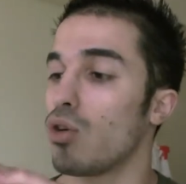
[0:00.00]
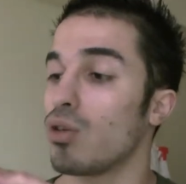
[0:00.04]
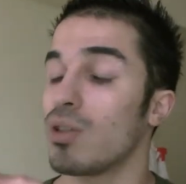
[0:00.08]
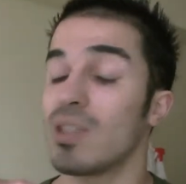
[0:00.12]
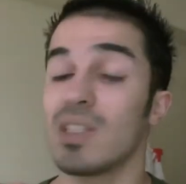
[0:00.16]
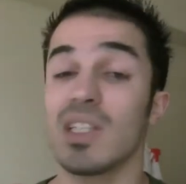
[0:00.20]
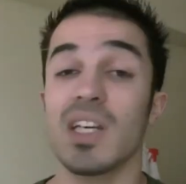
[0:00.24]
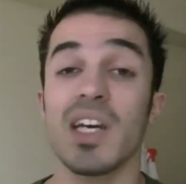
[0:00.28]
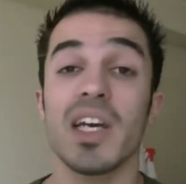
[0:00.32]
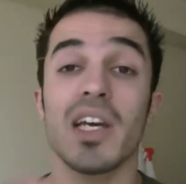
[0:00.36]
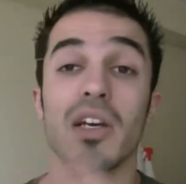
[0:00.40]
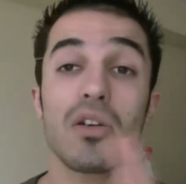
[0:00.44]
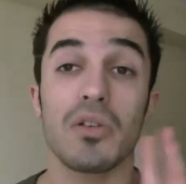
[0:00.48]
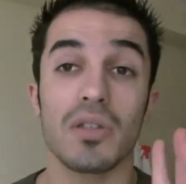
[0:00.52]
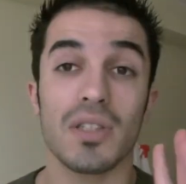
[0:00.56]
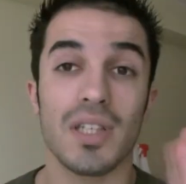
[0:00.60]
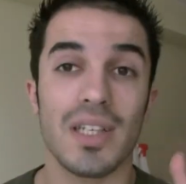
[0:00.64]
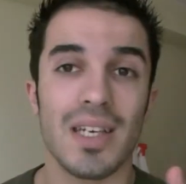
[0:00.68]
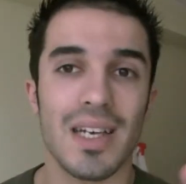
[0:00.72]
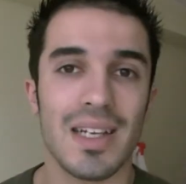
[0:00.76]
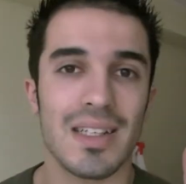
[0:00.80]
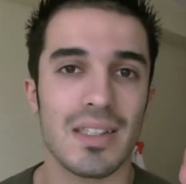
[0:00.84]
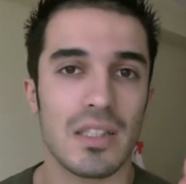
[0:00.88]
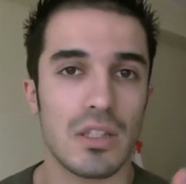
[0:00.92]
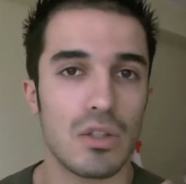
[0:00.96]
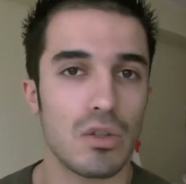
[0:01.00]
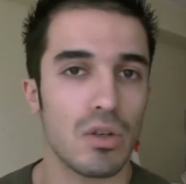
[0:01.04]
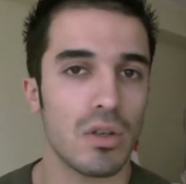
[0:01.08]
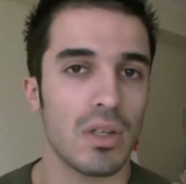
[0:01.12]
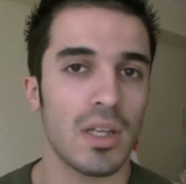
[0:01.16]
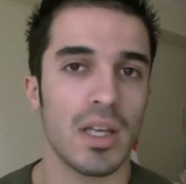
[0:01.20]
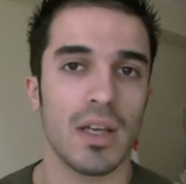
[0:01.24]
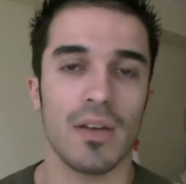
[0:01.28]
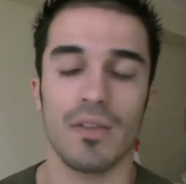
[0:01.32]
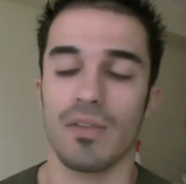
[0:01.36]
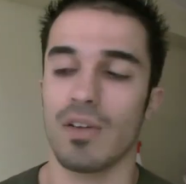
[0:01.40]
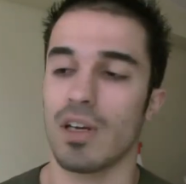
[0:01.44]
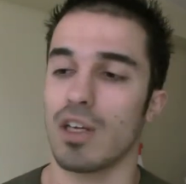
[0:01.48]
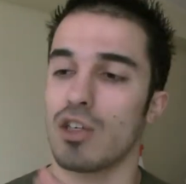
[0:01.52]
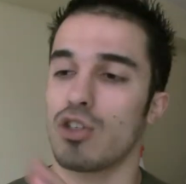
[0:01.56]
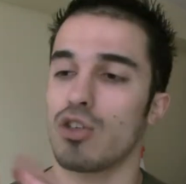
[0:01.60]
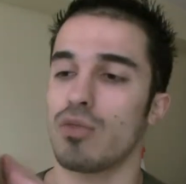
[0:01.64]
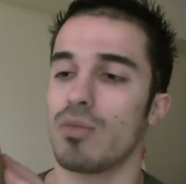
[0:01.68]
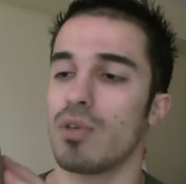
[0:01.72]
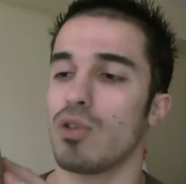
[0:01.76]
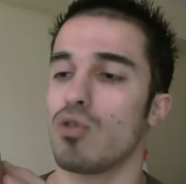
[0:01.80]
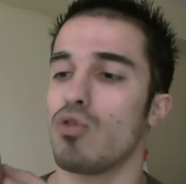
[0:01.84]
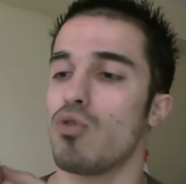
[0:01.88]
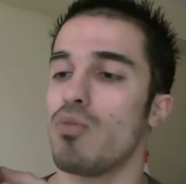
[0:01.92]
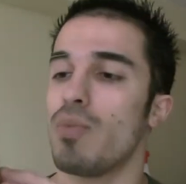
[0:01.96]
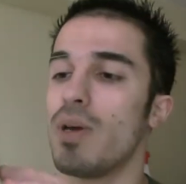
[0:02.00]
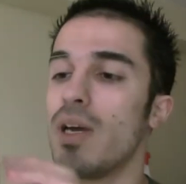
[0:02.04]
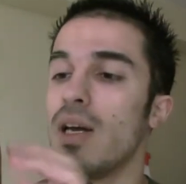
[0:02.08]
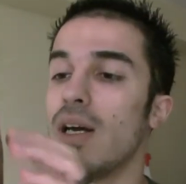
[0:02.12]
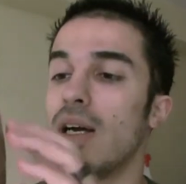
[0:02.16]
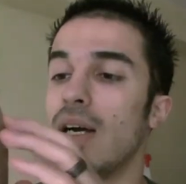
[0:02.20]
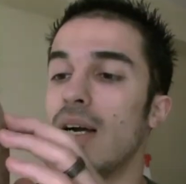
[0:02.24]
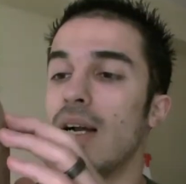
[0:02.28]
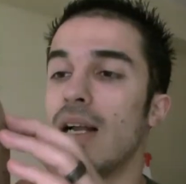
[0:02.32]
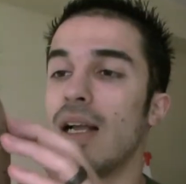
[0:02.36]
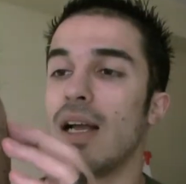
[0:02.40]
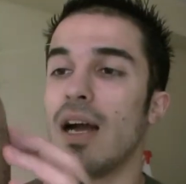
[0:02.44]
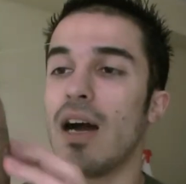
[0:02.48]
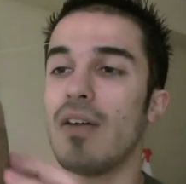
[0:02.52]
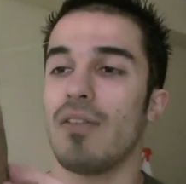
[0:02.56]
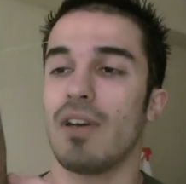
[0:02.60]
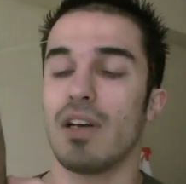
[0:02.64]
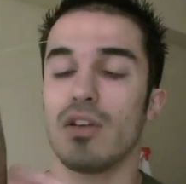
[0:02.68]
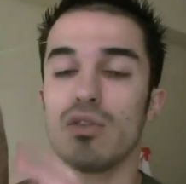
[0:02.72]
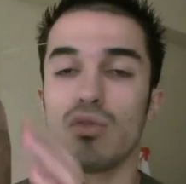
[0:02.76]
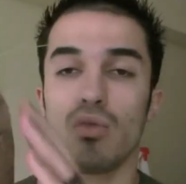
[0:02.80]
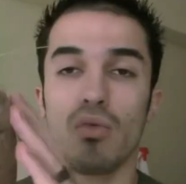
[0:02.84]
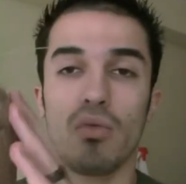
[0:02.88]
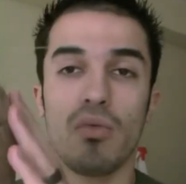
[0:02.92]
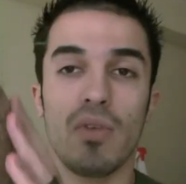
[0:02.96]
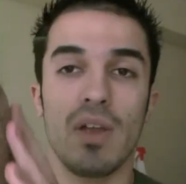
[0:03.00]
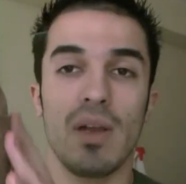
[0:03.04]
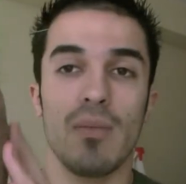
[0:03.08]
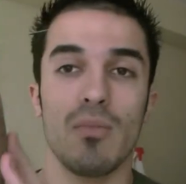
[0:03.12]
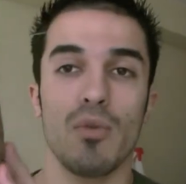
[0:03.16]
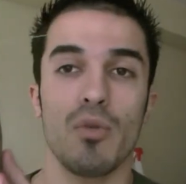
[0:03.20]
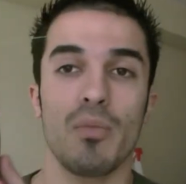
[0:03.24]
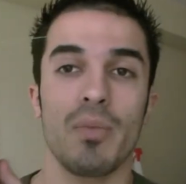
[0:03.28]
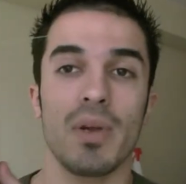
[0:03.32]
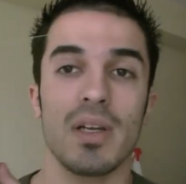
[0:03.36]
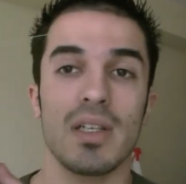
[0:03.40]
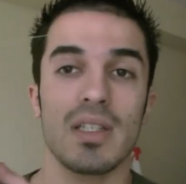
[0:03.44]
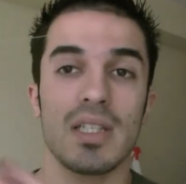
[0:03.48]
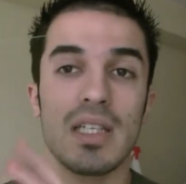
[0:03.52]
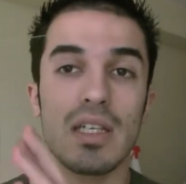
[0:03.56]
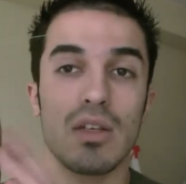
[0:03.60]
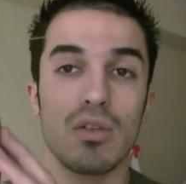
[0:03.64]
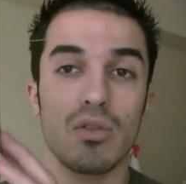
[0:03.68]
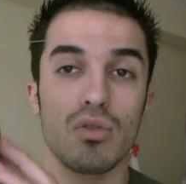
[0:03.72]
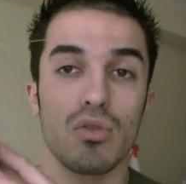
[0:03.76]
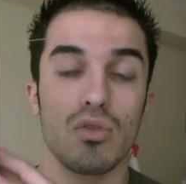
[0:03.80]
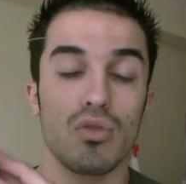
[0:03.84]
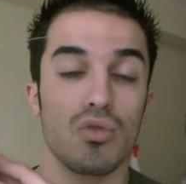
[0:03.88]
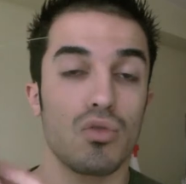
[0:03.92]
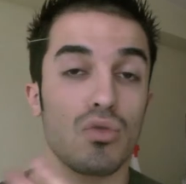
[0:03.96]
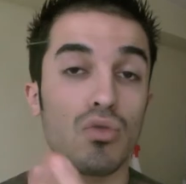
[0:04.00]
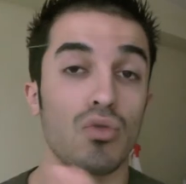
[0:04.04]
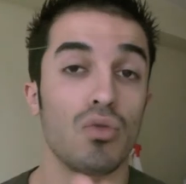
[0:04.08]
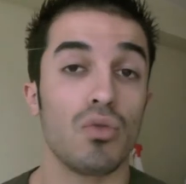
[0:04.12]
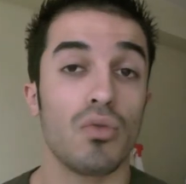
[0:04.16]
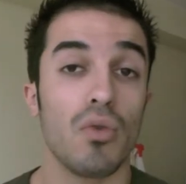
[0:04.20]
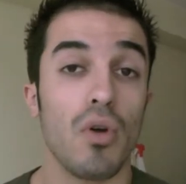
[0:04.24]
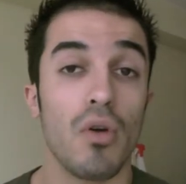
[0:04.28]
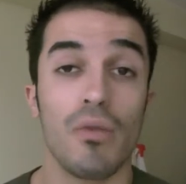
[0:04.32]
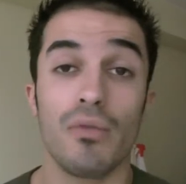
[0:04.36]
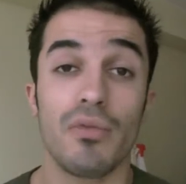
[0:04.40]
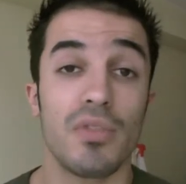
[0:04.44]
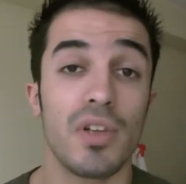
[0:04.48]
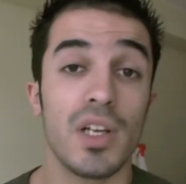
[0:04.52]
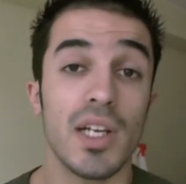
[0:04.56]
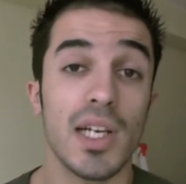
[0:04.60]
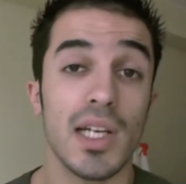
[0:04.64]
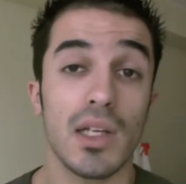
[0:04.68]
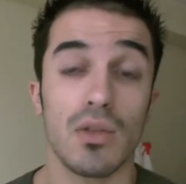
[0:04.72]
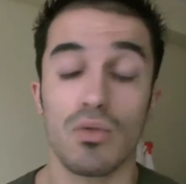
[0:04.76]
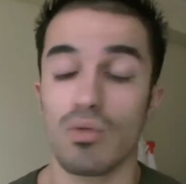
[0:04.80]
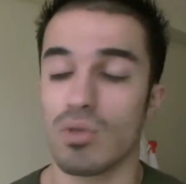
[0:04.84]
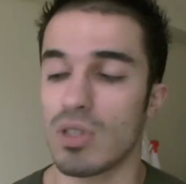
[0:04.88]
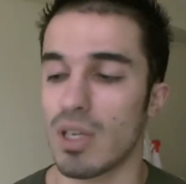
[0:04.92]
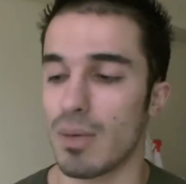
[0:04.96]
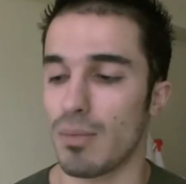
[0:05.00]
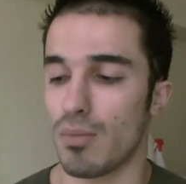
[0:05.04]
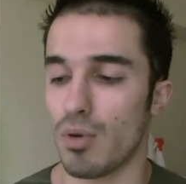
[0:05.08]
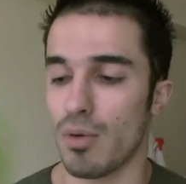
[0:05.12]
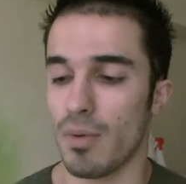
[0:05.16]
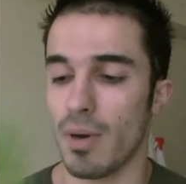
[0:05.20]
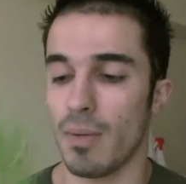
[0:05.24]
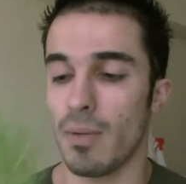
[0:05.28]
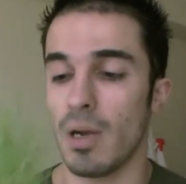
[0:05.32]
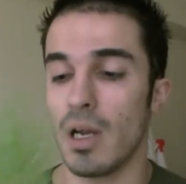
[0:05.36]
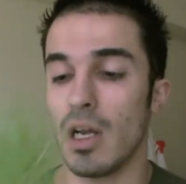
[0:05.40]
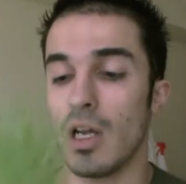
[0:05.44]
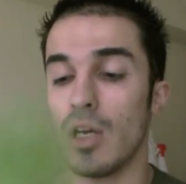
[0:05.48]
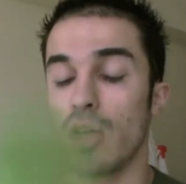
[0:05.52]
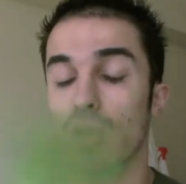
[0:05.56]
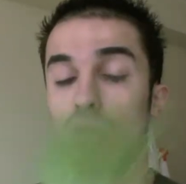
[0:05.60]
On dirait que c'est de la sciure très fraîchement coupée, avec du film plastique dessus, un filet tout simplement.